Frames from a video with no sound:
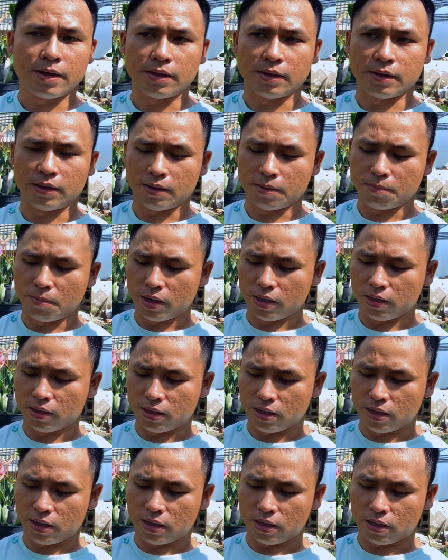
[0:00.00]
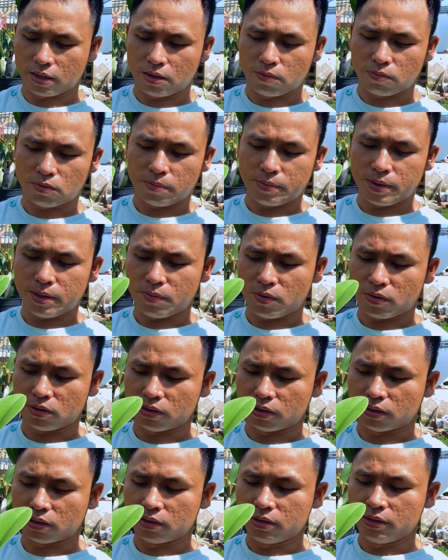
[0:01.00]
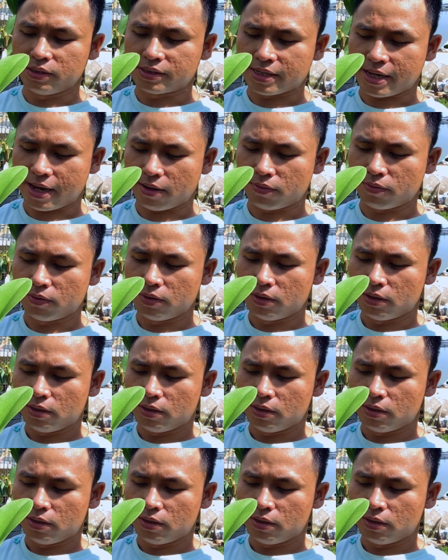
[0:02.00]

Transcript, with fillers: Thì mình không có biết mọi người tưới sao.